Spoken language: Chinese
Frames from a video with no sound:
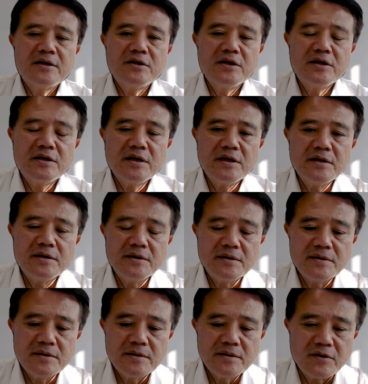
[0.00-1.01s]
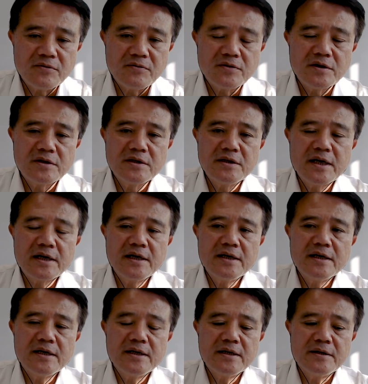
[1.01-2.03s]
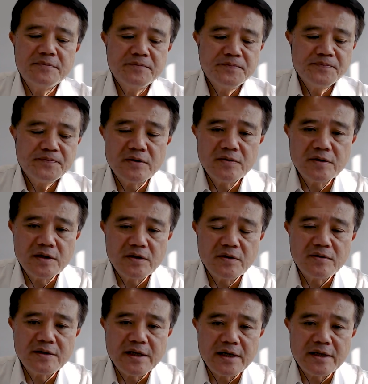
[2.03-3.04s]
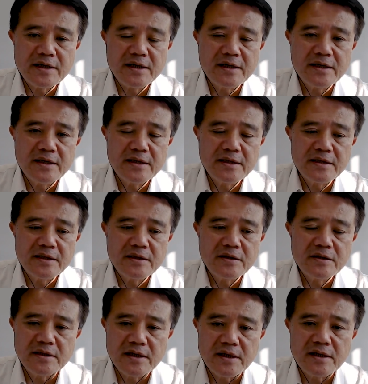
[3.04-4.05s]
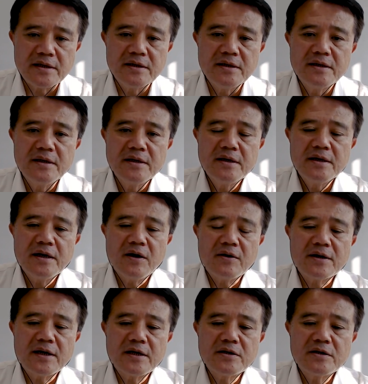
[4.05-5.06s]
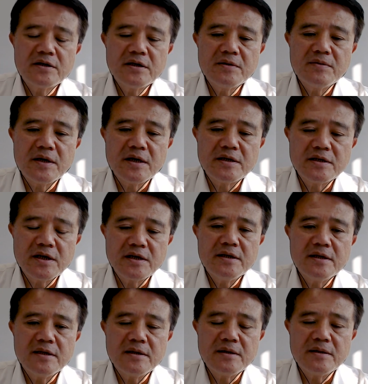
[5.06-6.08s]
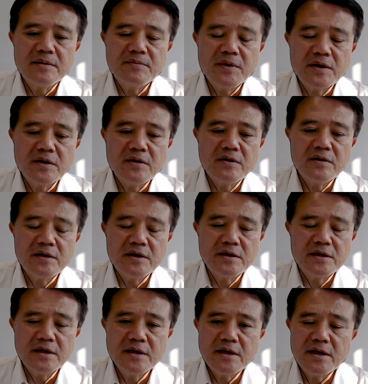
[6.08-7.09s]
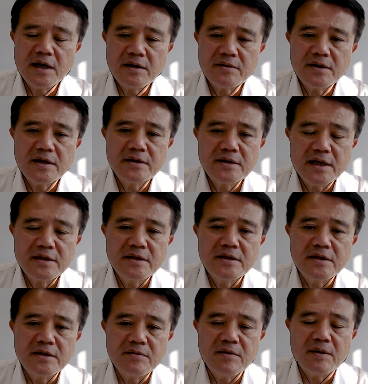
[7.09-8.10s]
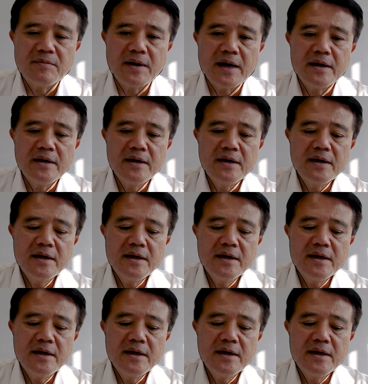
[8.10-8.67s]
啊，确定歹徒就是那个订书机工厂的侄儿，哦，他就是因为欠了朋友一些，好像三十几万吧。